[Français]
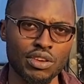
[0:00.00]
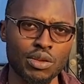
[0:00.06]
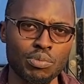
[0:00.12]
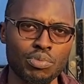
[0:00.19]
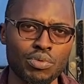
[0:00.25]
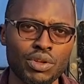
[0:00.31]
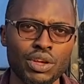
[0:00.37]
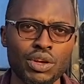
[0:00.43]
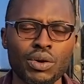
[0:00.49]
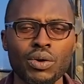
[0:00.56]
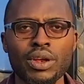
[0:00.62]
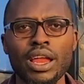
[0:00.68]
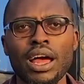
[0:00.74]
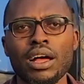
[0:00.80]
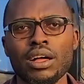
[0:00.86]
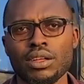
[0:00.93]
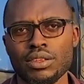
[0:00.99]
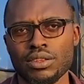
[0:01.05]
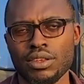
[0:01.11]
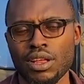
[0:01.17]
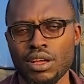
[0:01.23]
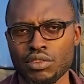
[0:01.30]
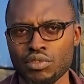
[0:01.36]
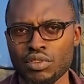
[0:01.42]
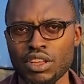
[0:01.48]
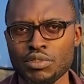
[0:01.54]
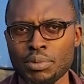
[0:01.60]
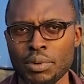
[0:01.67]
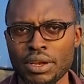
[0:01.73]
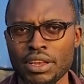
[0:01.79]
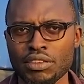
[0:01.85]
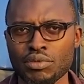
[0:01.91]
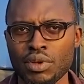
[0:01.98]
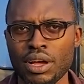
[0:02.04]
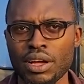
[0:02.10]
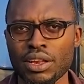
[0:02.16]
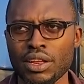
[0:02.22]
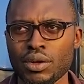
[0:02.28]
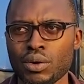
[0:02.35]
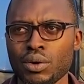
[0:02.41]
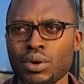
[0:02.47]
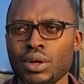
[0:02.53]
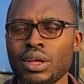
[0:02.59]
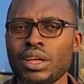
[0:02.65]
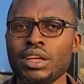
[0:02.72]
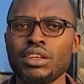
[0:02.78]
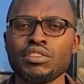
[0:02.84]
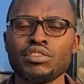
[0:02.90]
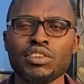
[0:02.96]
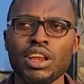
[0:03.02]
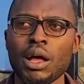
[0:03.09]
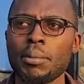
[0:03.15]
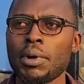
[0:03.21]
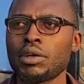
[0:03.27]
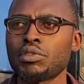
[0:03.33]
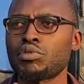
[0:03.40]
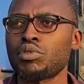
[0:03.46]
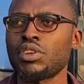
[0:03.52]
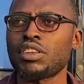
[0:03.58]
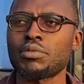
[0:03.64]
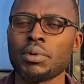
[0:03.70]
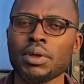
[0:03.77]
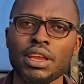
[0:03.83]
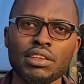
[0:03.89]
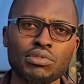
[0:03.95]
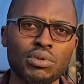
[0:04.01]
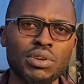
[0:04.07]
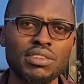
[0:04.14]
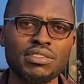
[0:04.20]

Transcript: de pluie qu'on a dans une exploitation agricole. Généralement, sur une exploitation de